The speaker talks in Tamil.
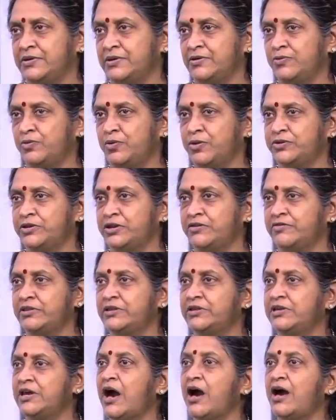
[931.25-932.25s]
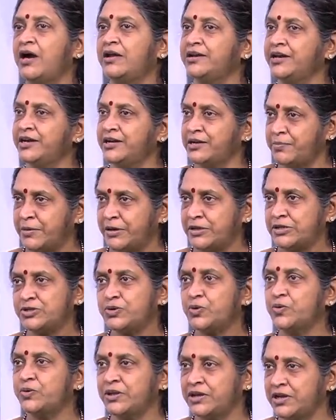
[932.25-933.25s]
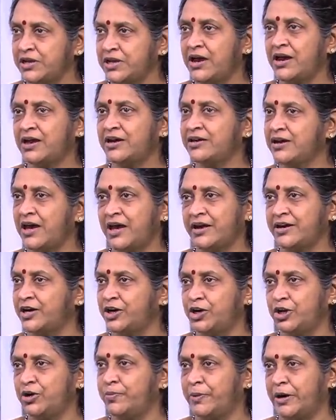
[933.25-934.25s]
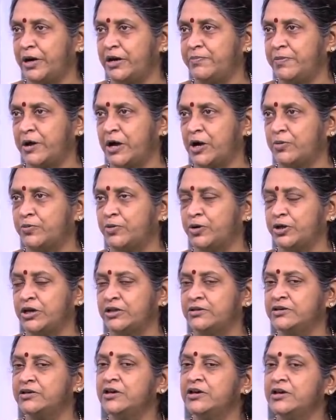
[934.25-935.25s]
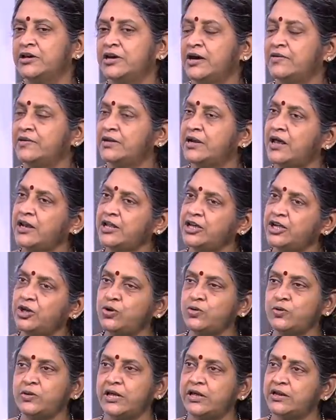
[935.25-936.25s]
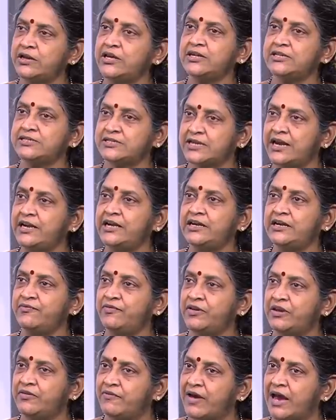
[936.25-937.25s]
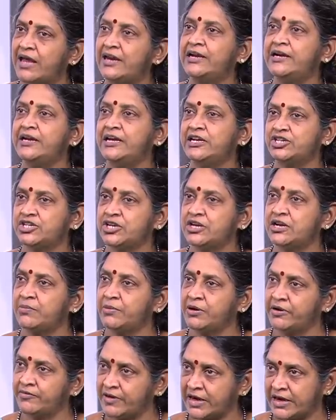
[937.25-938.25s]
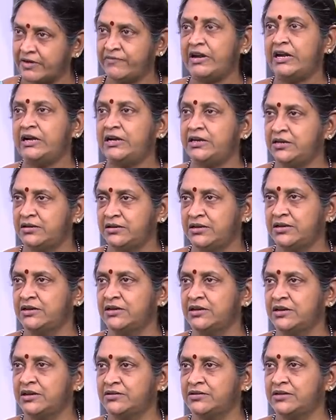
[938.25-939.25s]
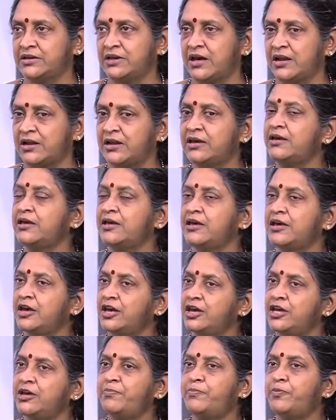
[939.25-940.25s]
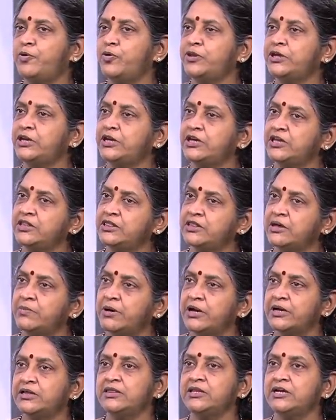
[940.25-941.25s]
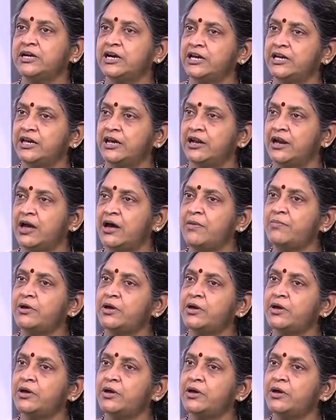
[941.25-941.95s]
ஒருத்தர் வந்து யார்கிட்ட பரிசோதனையாக யார்கிட்டேயும் பண்ணி பார்க்க முடியாது அதனால் இன்னும் நிறைய சயின்டிஃபிக் வேலிடேஷன் நமக்கு வர வேண்டி இருக்குங்கிறதுனால இப்போதைக்கு இந்த மருந்துகளை எல்லாம்